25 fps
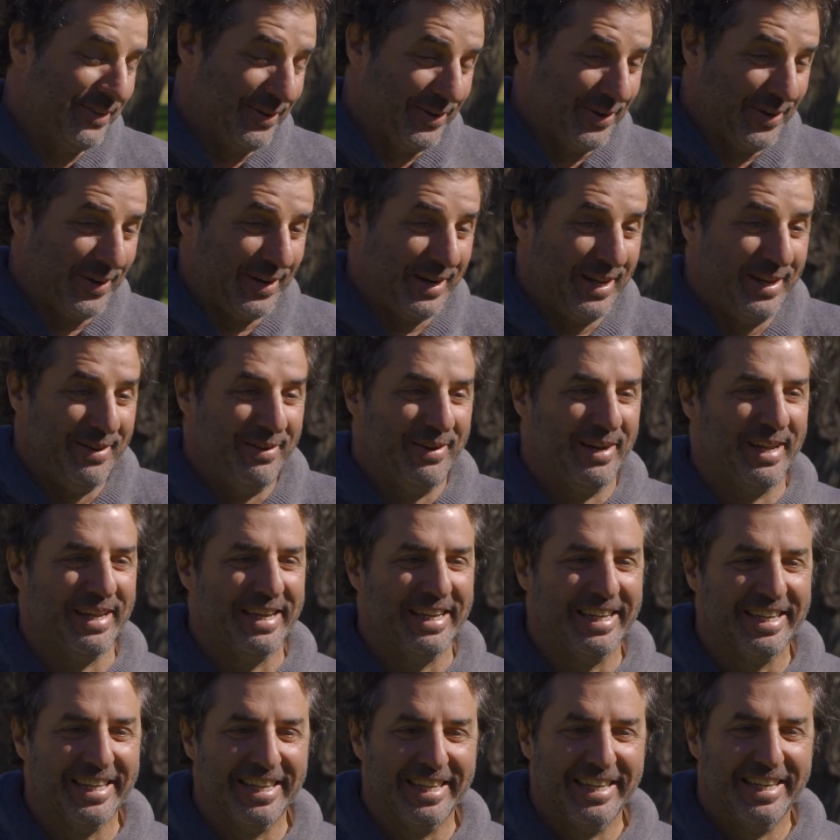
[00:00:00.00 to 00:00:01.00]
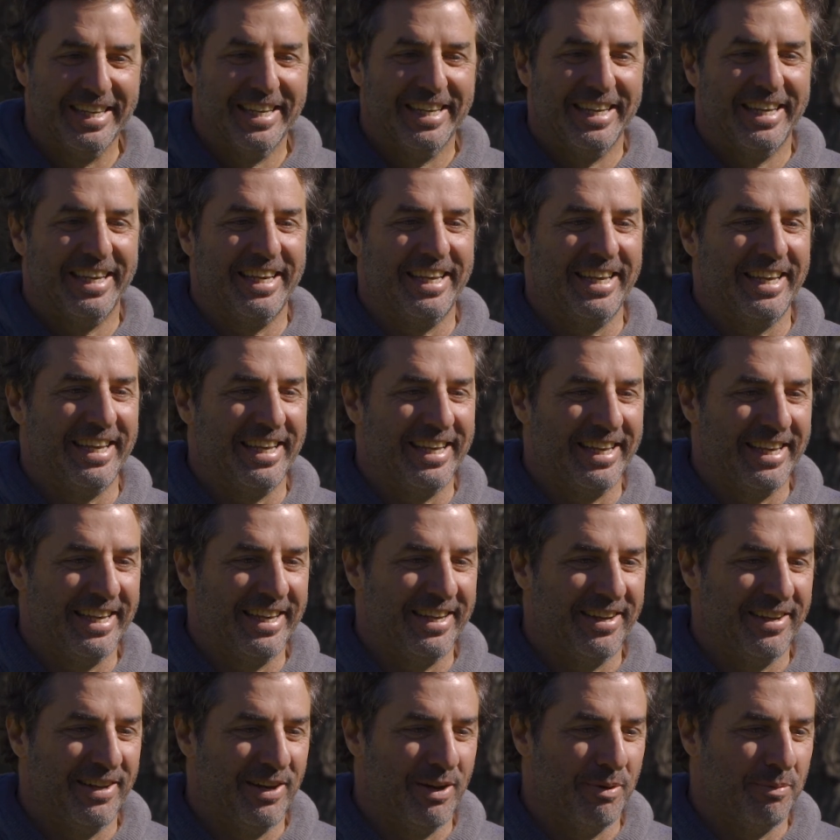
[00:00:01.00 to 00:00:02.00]
horrible,
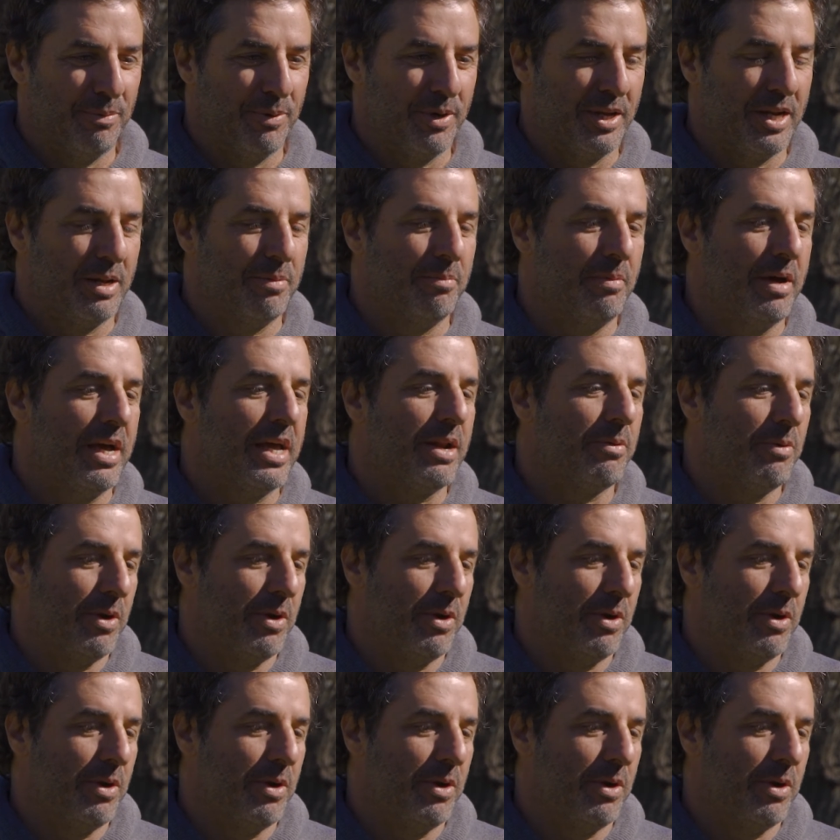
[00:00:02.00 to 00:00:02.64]
eh, lo pudieron ver.